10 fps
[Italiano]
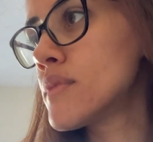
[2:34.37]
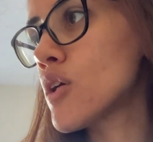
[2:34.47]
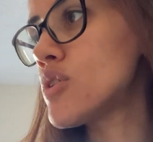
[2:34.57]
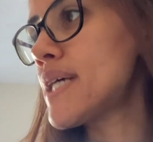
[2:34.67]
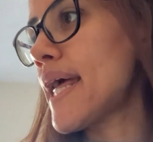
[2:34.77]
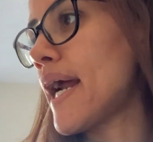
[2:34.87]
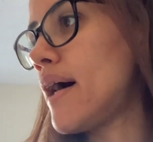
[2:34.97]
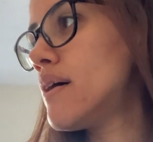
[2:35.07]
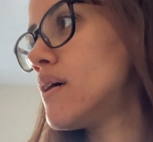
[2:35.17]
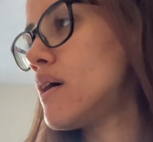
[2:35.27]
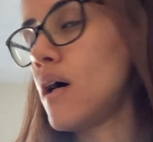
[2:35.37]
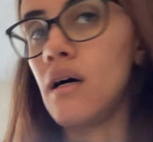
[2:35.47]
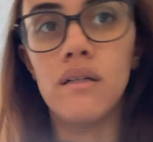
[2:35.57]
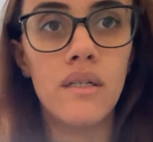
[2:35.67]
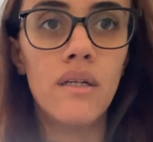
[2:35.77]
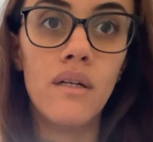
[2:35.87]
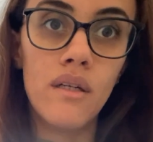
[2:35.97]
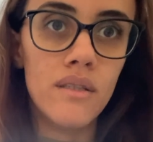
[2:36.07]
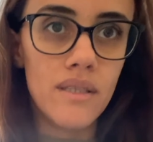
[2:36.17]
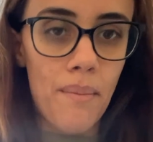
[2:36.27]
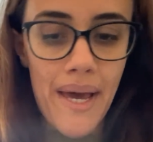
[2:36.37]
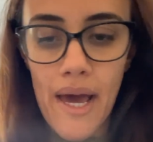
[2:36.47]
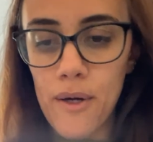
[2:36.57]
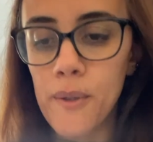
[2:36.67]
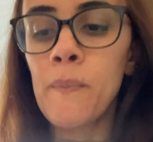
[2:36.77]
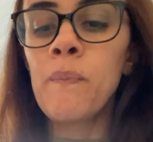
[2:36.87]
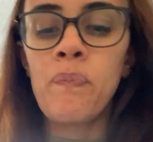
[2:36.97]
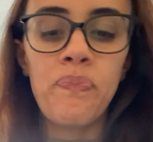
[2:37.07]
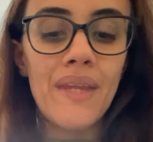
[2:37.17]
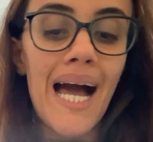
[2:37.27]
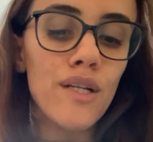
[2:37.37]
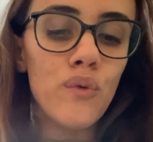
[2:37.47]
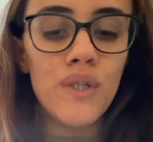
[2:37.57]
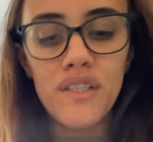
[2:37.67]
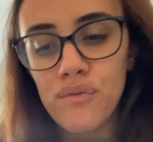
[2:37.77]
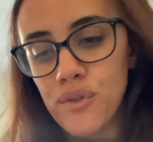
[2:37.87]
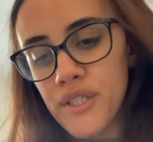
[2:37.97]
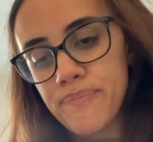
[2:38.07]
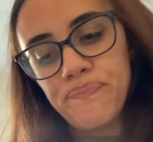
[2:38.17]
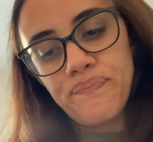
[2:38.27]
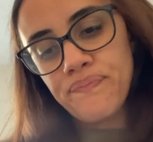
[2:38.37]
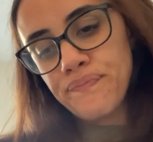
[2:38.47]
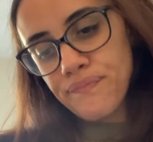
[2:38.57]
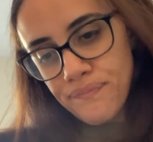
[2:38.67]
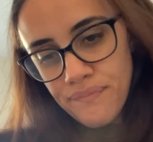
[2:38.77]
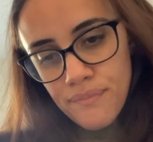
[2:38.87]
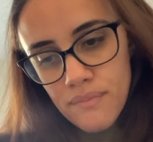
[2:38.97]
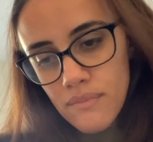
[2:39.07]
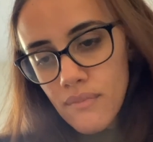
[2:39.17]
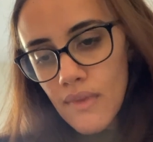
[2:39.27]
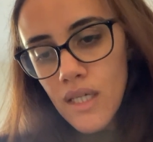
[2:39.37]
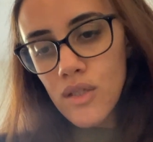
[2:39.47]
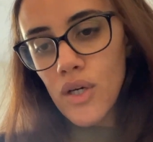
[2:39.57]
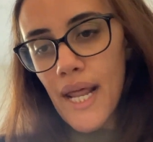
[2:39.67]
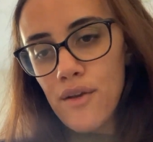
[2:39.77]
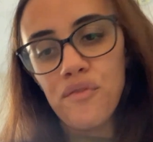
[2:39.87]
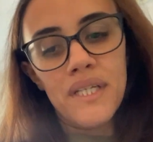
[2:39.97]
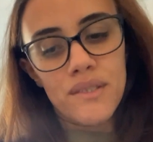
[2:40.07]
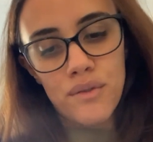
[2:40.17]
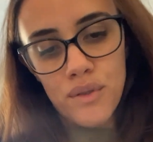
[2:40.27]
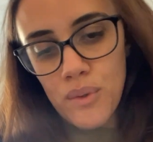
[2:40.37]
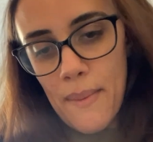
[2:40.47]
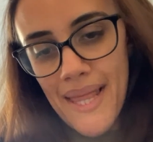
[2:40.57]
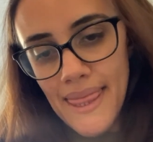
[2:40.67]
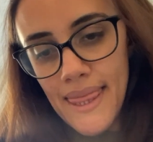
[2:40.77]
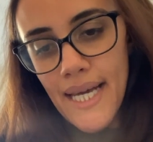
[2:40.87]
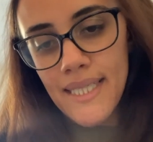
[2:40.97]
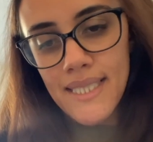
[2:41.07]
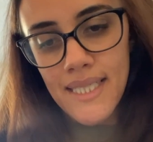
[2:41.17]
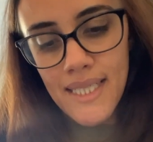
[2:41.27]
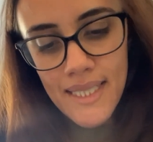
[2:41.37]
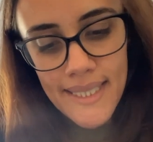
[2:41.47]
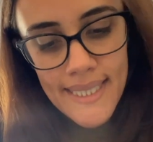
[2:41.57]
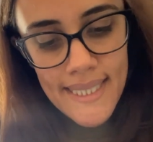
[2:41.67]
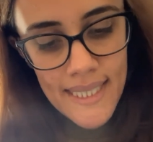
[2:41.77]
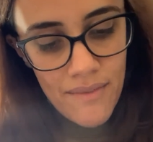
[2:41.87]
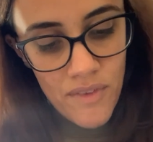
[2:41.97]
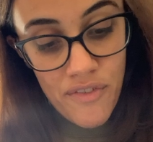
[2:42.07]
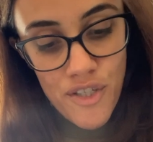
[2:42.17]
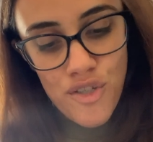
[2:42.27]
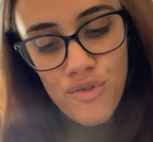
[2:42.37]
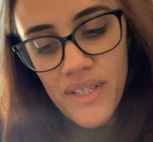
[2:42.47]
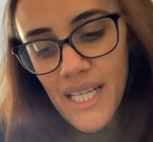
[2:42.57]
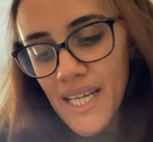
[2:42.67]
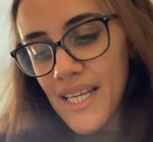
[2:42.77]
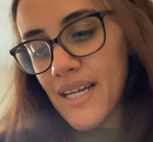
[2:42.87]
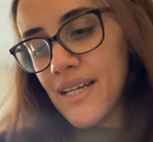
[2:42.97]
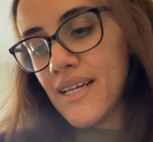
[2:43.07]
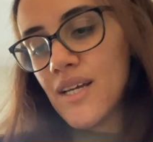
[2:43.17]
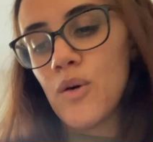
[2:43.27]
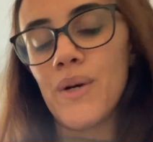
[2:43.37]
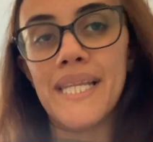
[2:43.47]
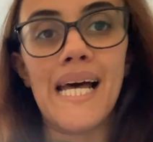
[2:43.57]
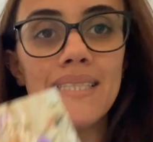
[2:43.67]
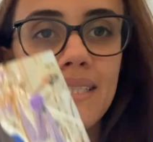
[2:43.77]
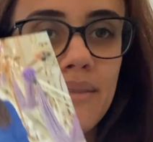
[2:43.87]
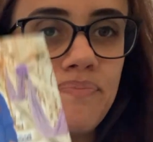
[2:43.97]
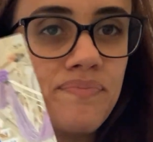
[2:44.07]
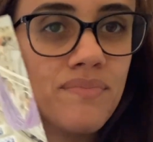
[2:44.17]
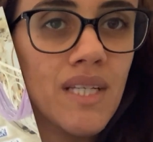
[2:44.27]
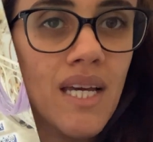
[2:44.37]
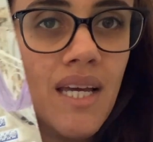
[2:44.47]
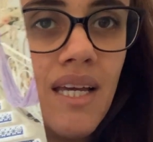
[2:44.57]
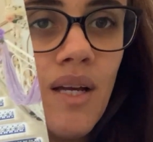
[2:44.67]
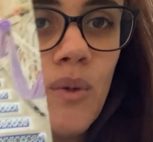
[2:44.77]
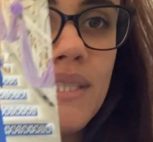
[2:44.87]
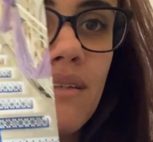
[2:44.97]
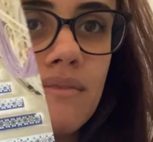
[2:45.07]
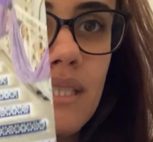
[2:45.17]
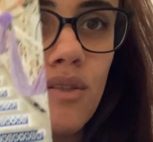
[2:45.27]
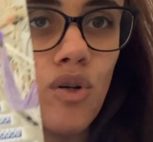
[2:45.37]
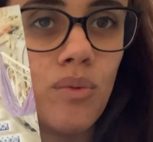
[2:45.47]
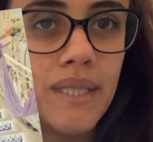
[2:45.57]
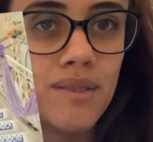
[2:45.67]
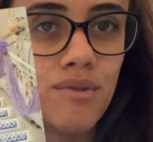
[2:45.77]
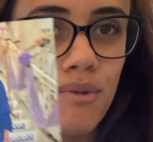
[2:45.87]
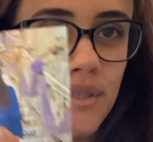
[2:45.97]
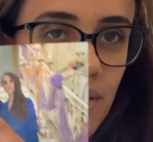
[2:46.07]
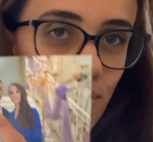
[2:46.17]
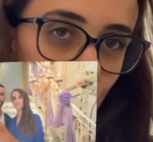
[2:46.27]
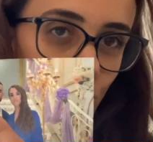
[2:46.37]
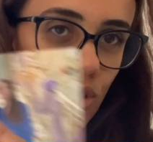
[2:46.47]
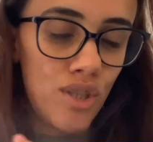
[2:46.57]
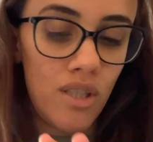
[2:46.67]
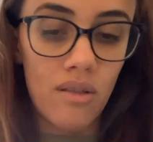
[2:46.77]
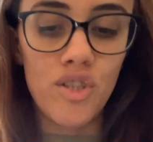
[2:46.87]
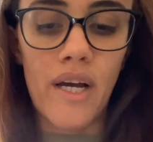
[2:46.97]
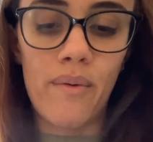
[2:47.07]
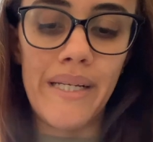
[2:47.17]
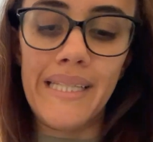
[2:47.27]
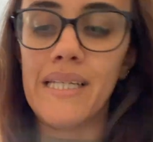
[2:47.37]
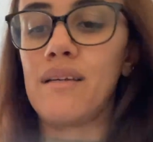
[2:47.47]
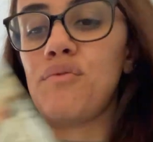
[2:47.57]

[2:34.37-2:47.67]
cos'era? Ah, mai Aaron alcune di voi non hanno visto sicuramente vi faccio vedere guardate questo è il vestito che ho messo, questo è mio cugino, cioè guardate che